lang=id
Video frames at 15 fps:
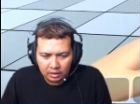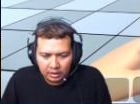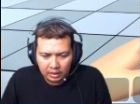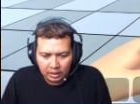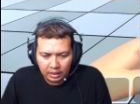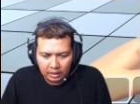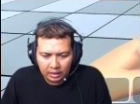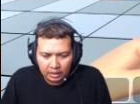
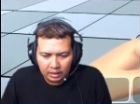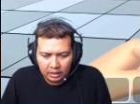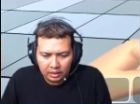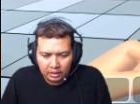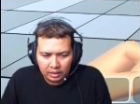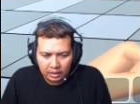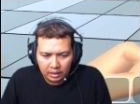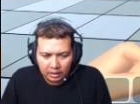dia lagi,
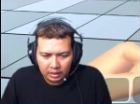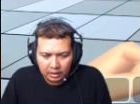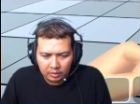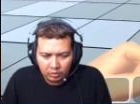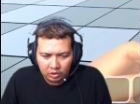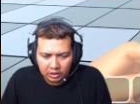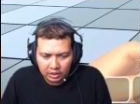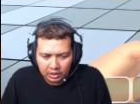dia lagi nih
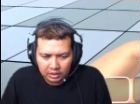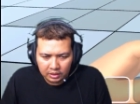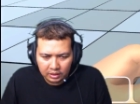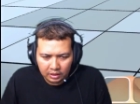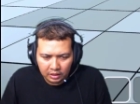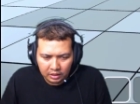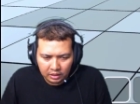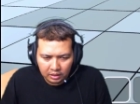bocil
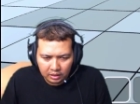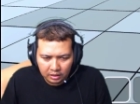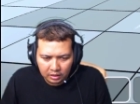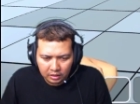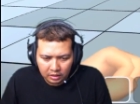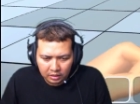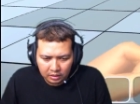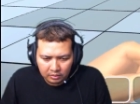SD
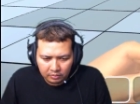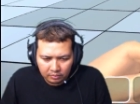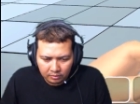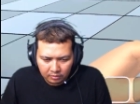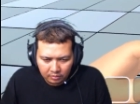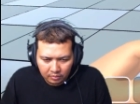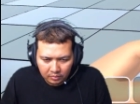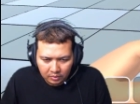hmm.
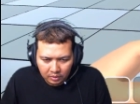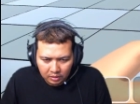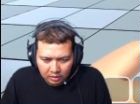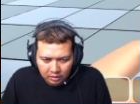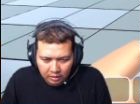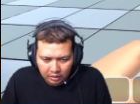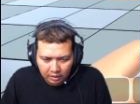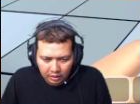
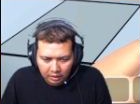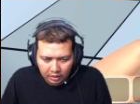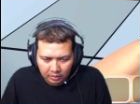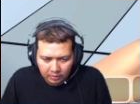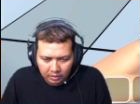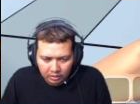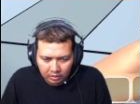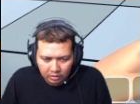nakal
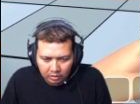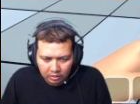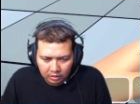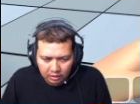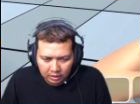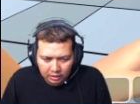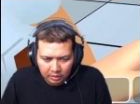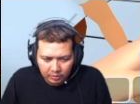banget loh
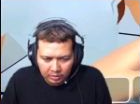kita